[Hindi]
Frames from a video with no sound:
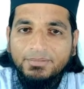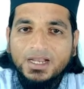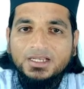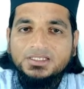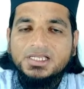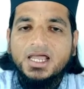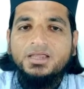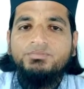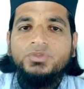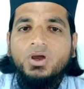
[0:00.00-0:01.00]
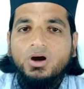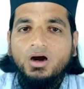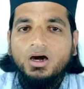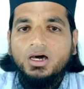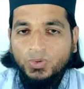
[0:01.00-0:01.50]
पढ़ ली जाए
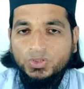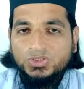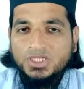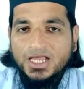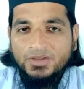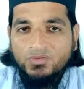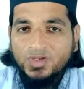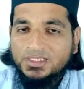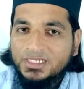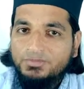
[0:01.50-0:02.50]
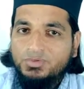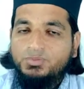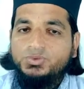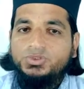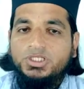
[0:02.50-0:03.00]
और बहुत सारे विवाद ये भी
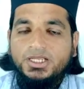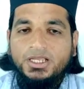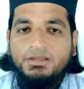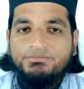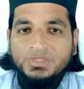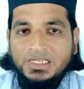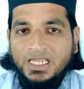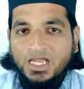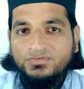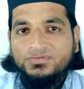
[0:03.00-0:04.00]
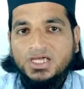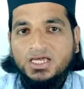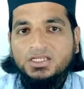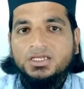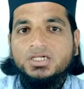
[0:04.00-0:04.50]
पूछते हैं कि
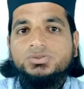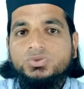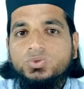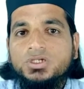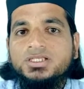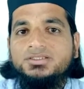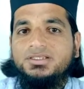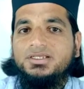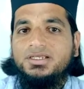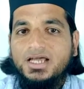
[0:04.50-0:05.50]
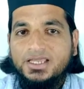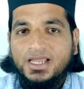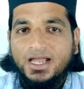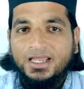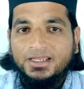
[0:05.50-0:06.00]
अफतारी का सुन्नत तरीका
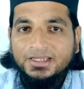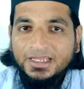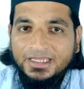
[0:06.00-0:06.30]
क्या है